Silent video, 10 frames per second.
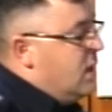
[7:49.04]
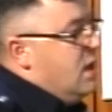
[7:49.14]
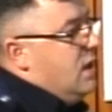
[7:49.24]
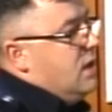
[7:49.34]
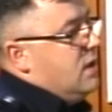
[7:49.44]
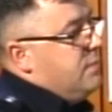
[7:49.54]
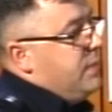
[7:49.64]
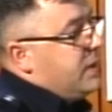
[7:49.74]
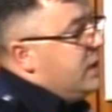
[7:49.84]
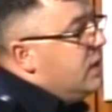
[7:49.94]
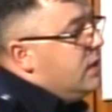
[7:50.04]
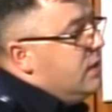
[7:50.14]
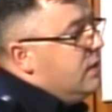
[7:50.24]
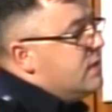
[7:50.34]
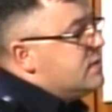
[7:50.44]
E, parkingi
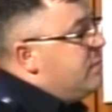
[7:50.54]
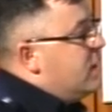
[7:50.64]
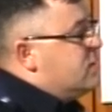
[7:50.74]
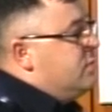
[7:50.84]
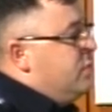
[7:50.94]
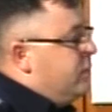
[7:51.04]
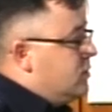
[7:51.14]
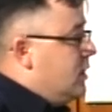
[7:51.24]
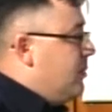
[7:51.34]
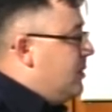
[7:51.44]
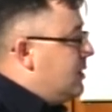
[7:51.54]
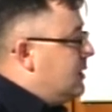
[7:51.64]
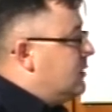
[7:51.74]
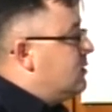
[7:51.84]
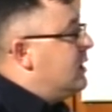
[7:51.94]
nie za bardzo były wczoraj, jak pan
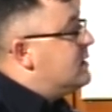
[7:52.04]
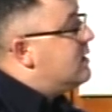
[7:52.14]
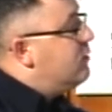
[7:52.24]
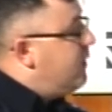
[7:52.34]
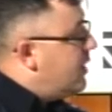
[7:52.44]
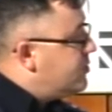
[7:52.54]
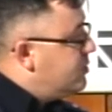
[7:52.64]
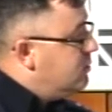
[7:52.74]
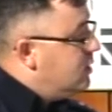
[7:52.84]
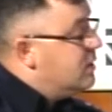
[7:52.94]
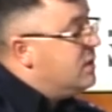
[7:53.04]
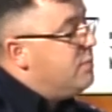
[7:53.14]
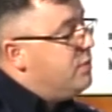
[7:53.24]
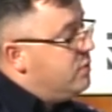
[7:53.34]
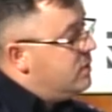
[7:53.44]
redaktor nawet zauważył, nie
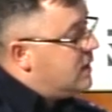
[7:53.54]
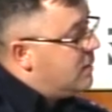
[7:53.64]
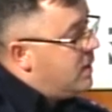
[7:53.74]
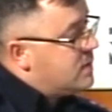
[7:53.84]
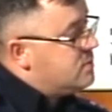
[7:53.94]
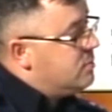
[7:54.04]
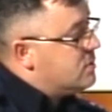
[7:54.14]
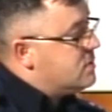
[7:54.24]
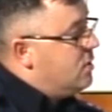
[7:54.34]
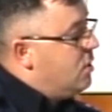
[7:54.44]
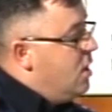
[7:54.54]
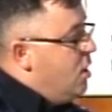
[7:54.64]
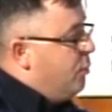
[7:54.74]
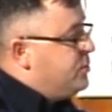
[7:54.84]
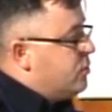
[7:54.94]
były tak bardzo mocno
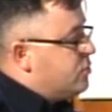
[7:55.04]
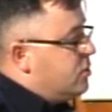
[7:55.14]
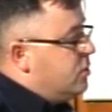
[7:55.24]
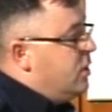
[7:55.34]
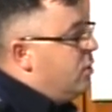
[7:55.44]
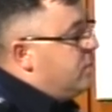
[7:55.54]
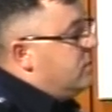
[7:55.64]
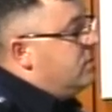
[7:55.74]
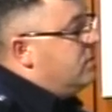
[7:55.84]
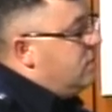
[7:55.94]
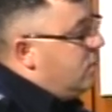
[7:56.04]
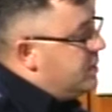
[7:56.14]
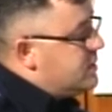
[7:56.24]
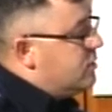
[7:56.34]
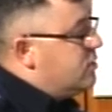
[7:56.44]
obciążone ob, e,
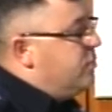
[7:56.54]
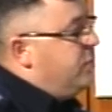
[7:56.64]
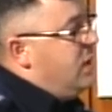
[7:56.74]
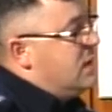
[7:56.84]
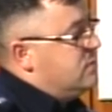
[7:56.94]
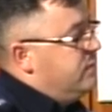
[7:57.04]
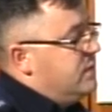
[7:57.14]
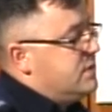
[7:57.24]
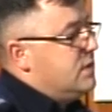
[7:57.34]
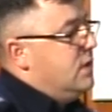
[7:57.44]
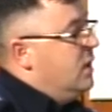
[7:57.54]
obecnością pojazdów. Szczególnie więc... przy